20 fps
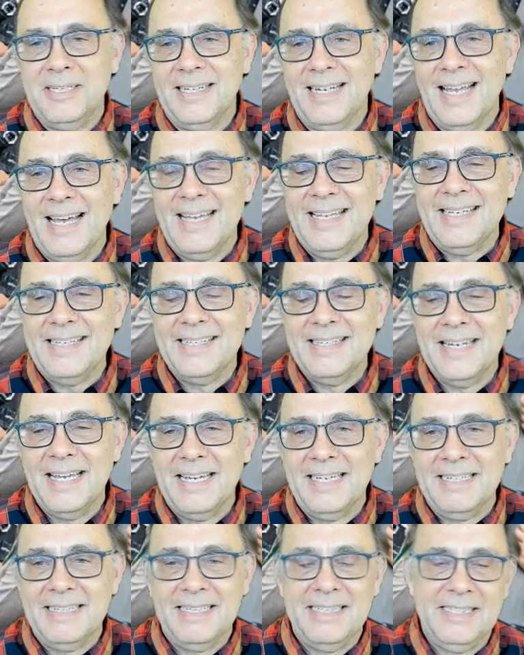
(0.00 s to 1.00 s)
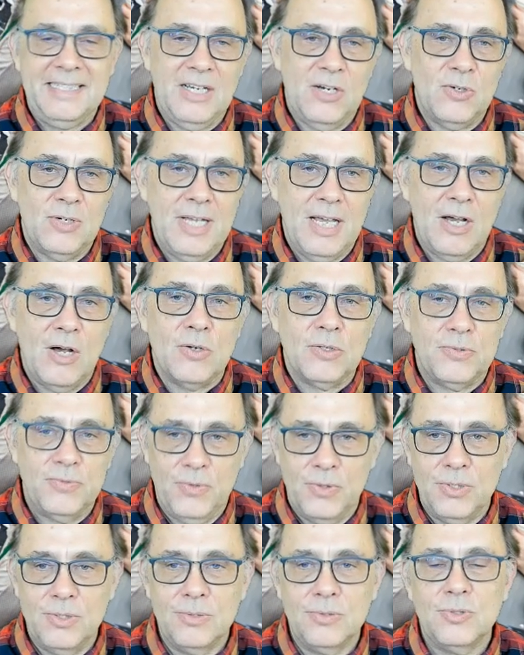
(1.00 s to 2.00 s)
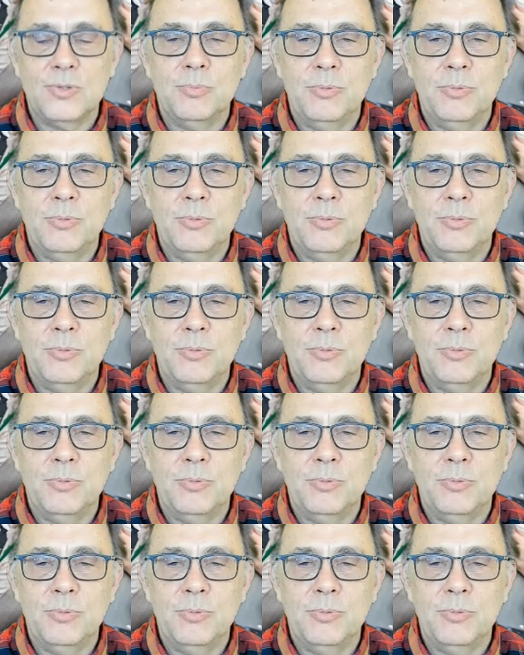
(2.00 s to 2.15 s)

gleichen eigentlich auch Herausforderungen zu